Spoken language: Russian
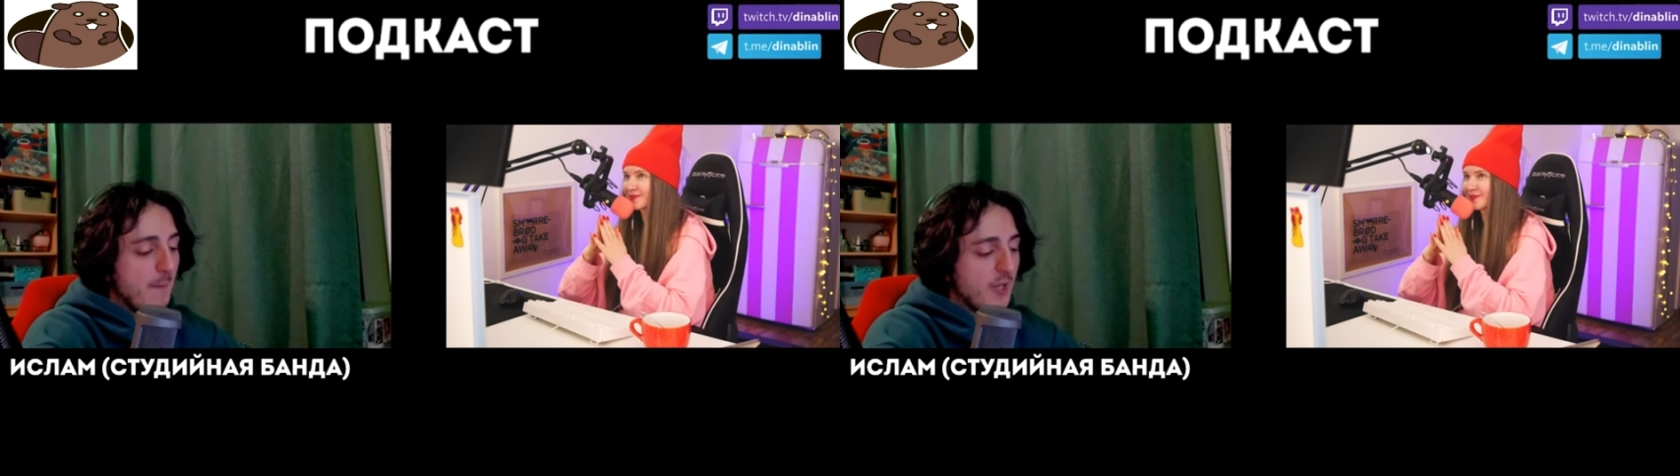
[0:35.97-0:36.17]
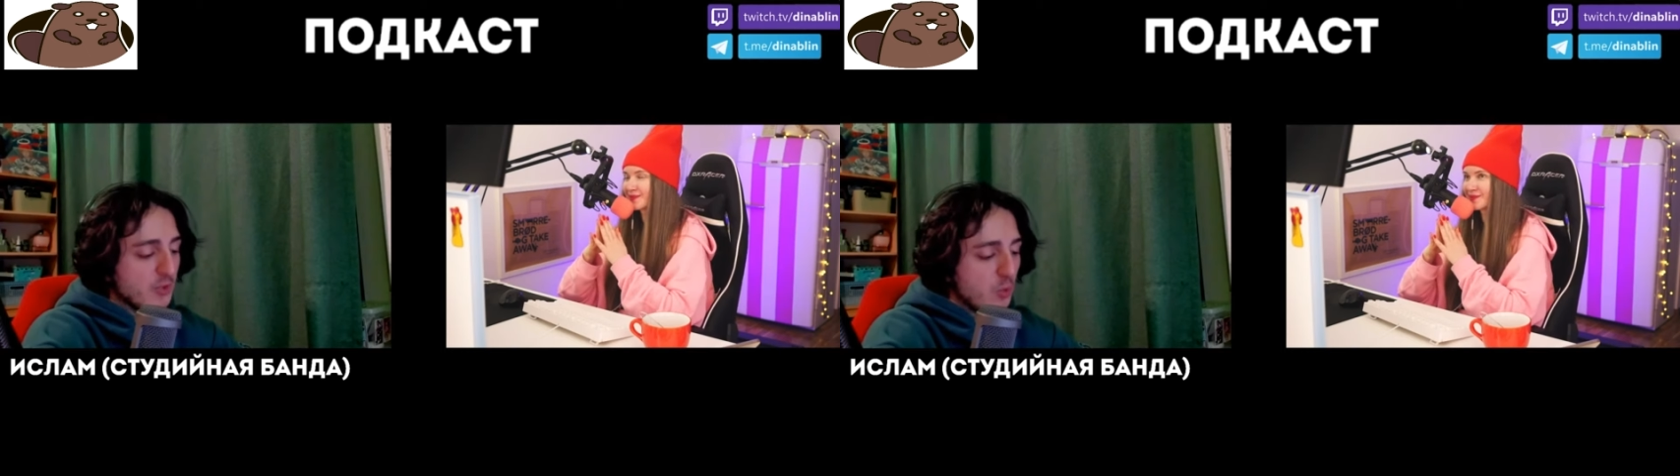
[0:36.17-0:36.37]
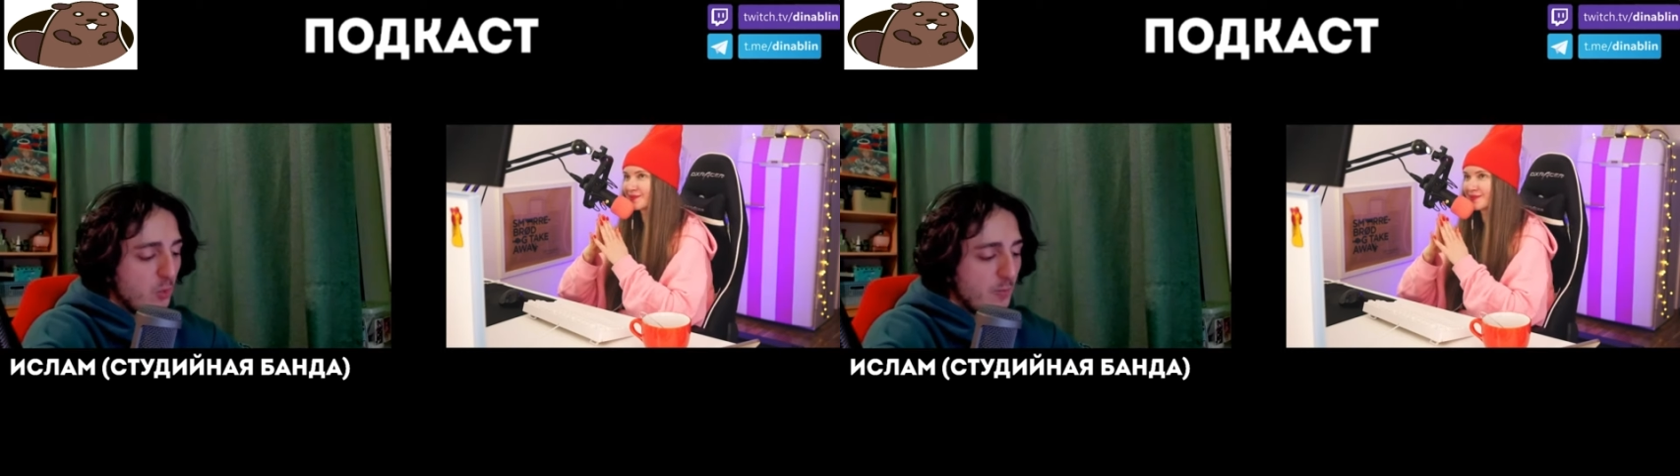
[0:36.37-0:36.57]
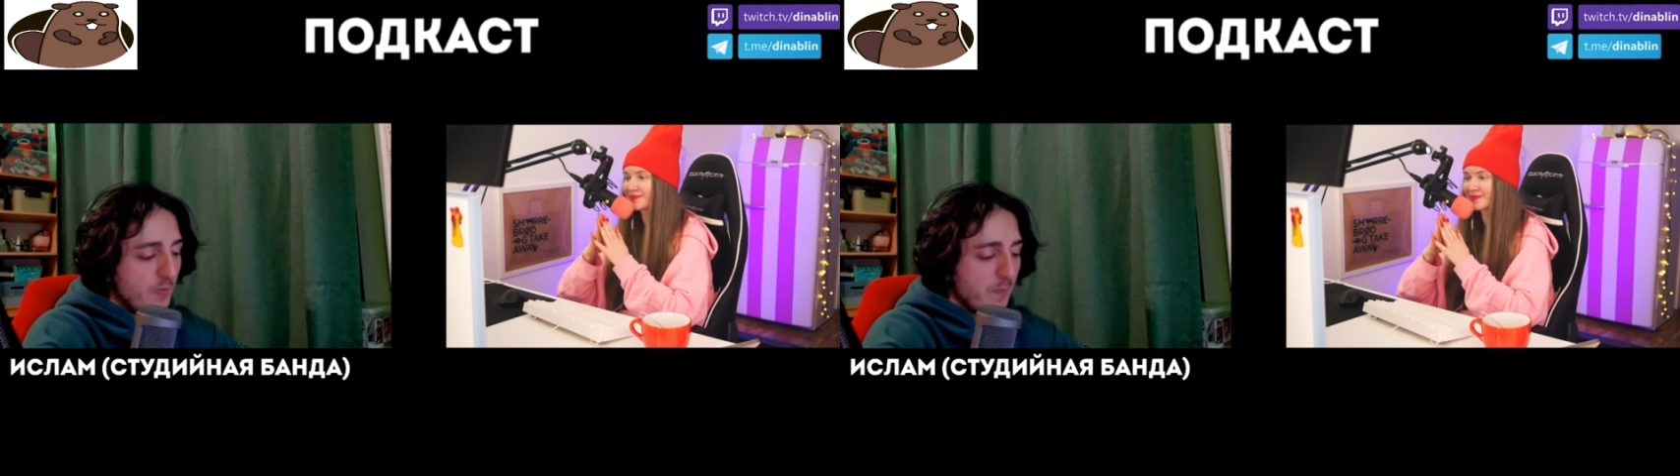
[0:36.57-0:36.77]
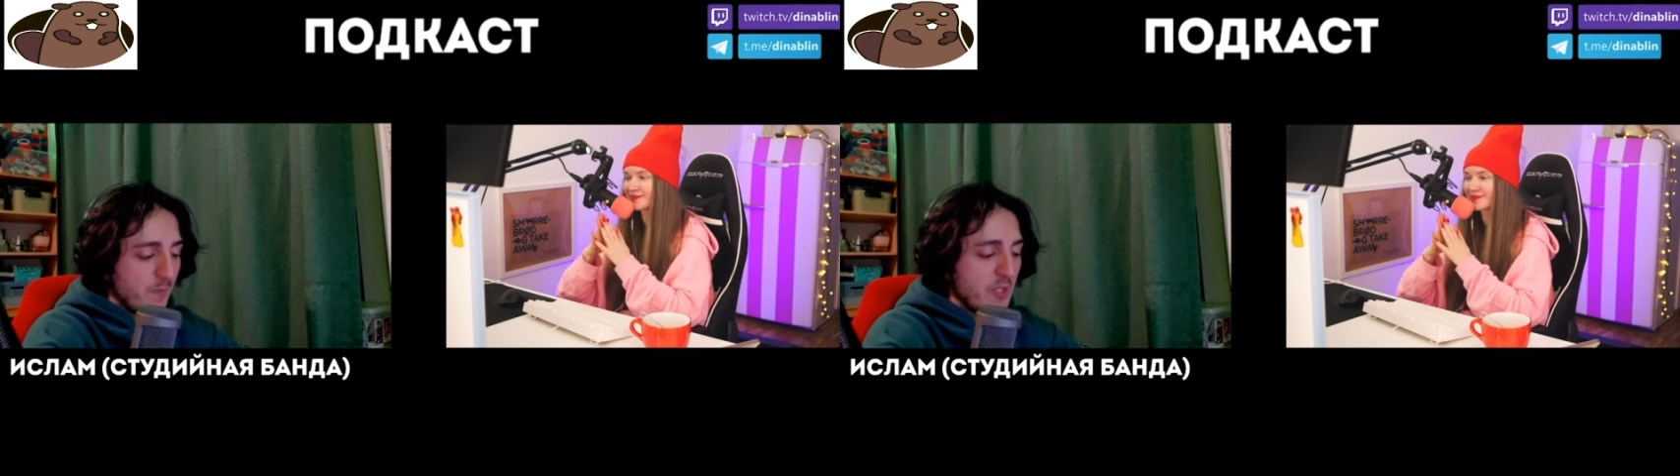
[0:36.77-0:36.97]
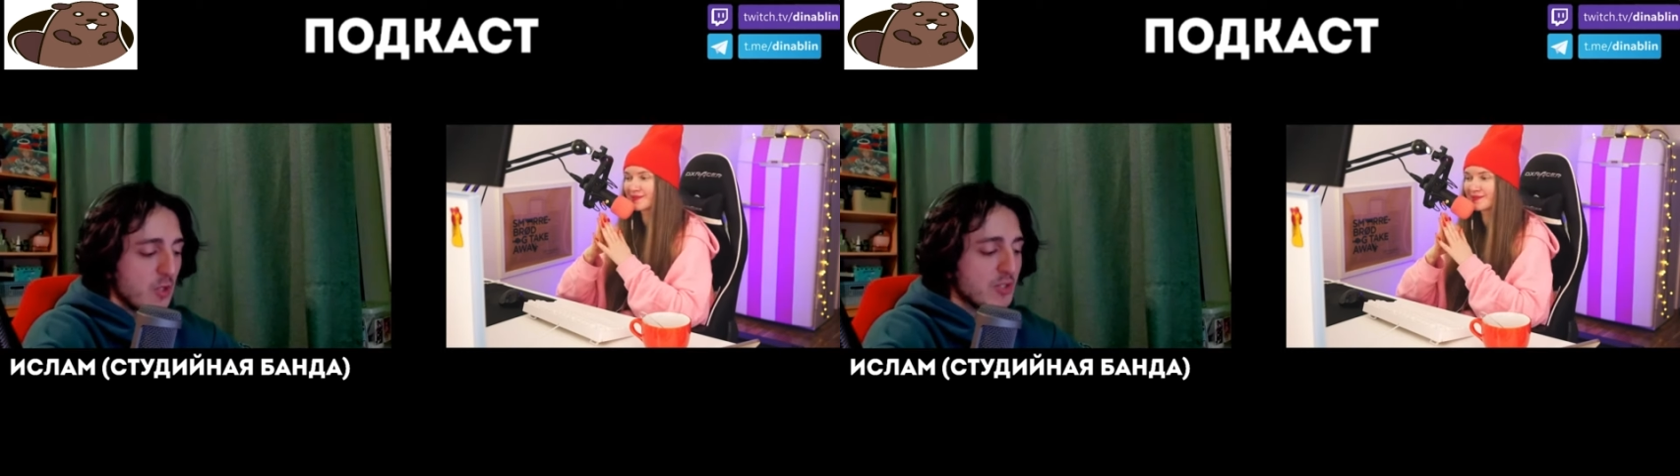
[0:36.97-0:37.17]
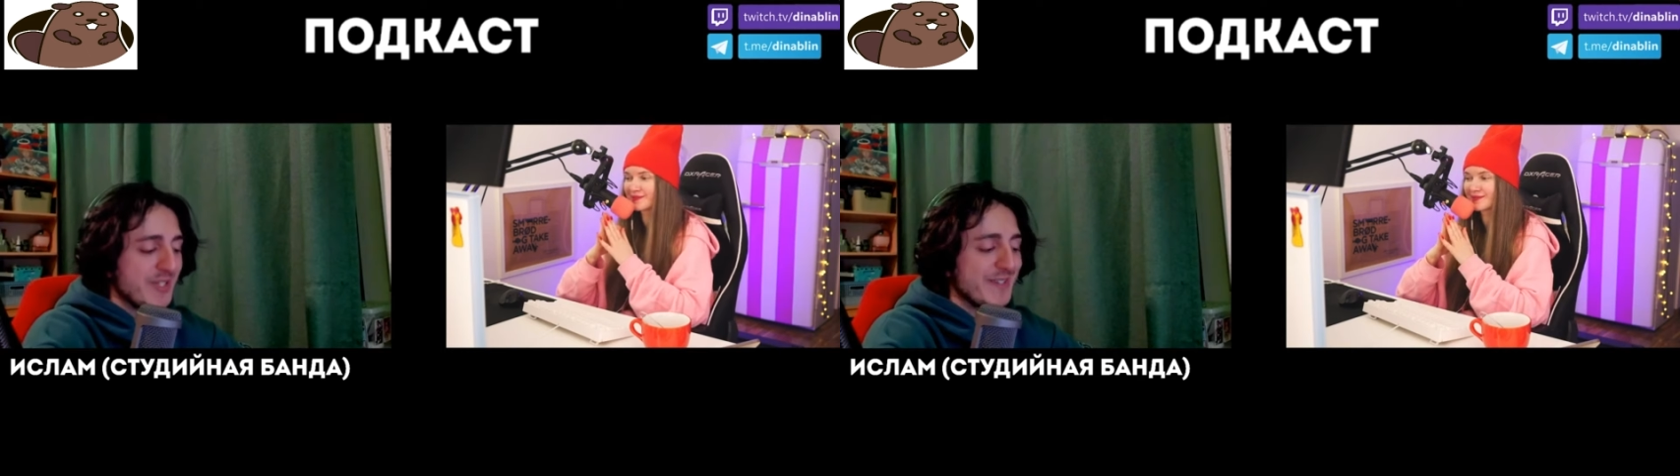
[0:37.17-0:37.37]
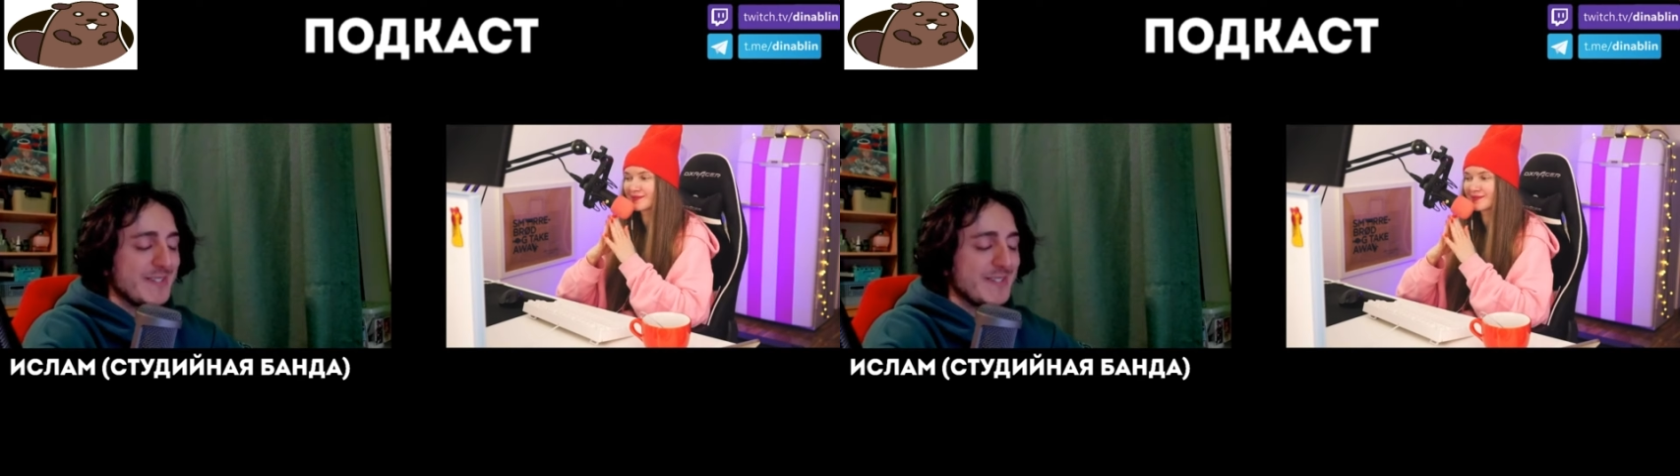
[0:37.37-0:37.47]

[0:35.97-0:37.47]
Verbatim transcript: потом берете